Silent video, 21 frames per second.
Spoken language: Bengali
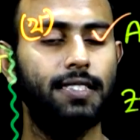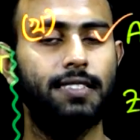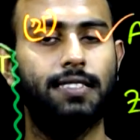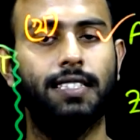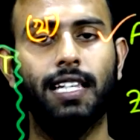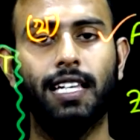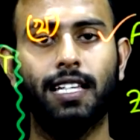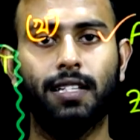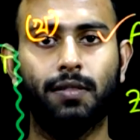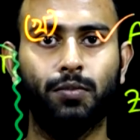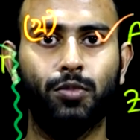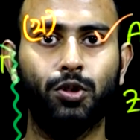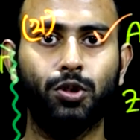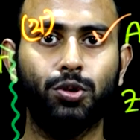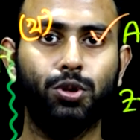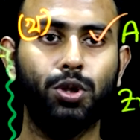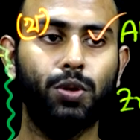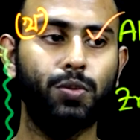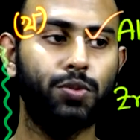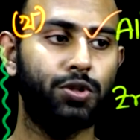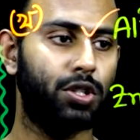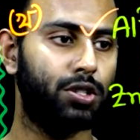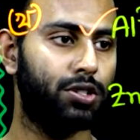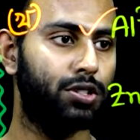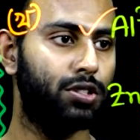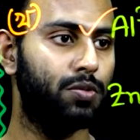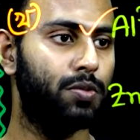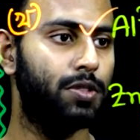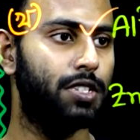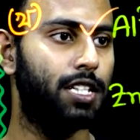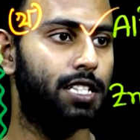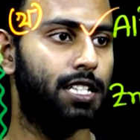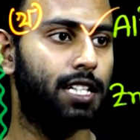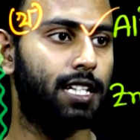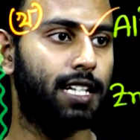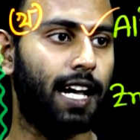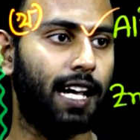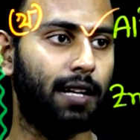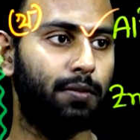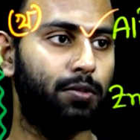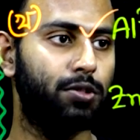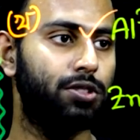জিঙ্ক মধ্যম সক্রিয় বিধায় সে
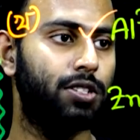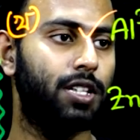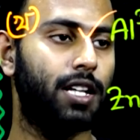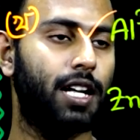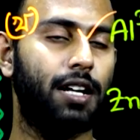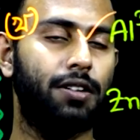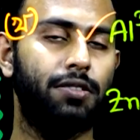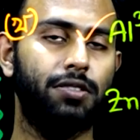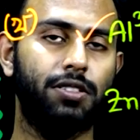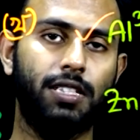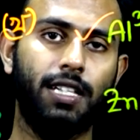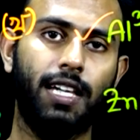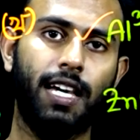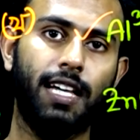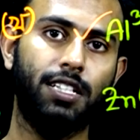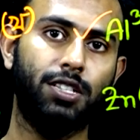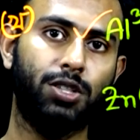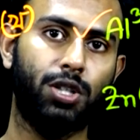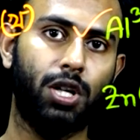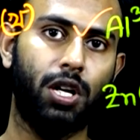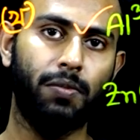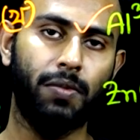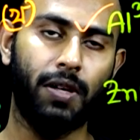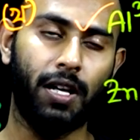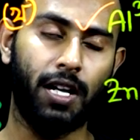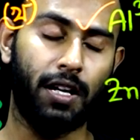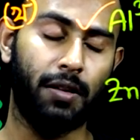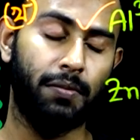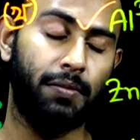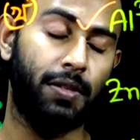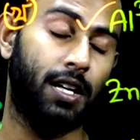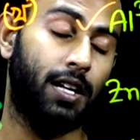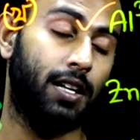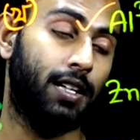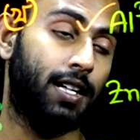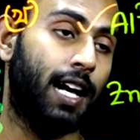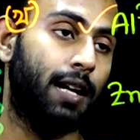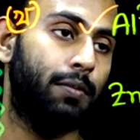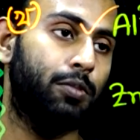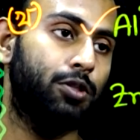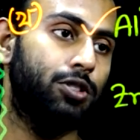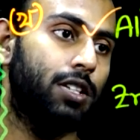কার্বন দ্বারা হচ্ছে গিয়ে যে সব
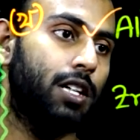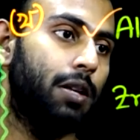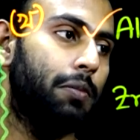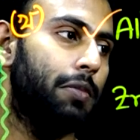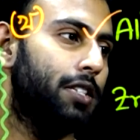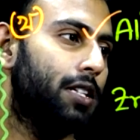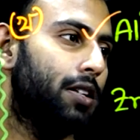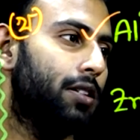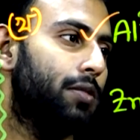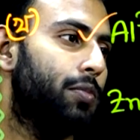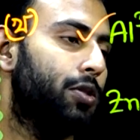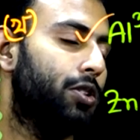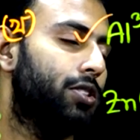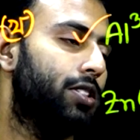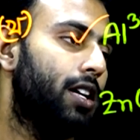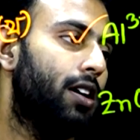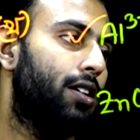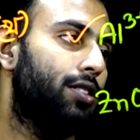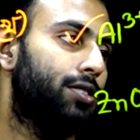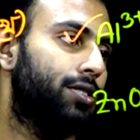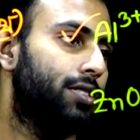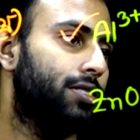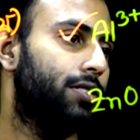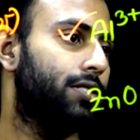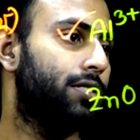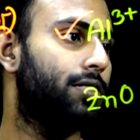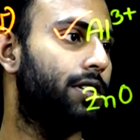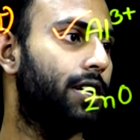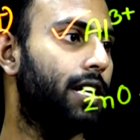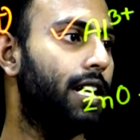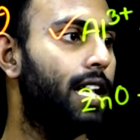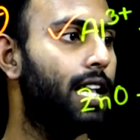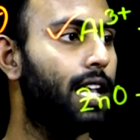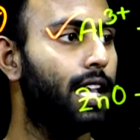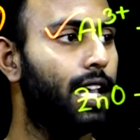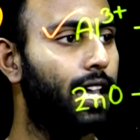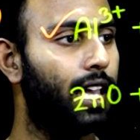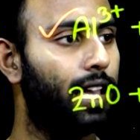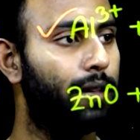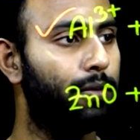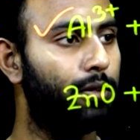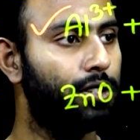কার্বন দ্বারা বিজরণ প্রক্রিয়ায় অংশগ্রহণ করে
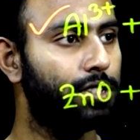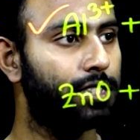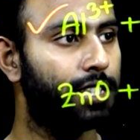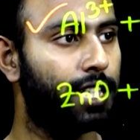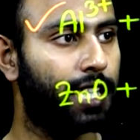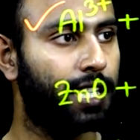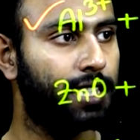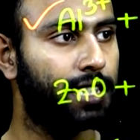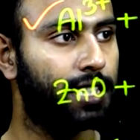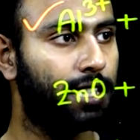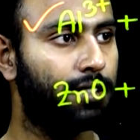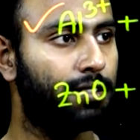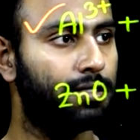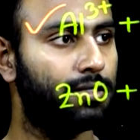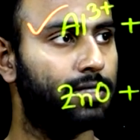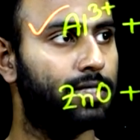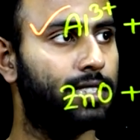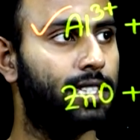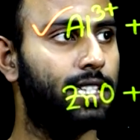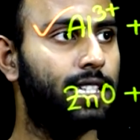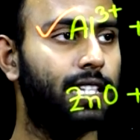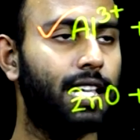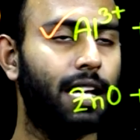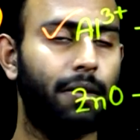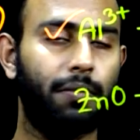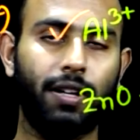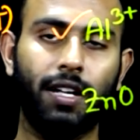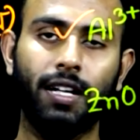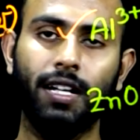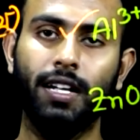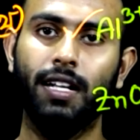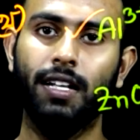এবং সেখান থেকে কিন্তু জিঙ্ককে আমরা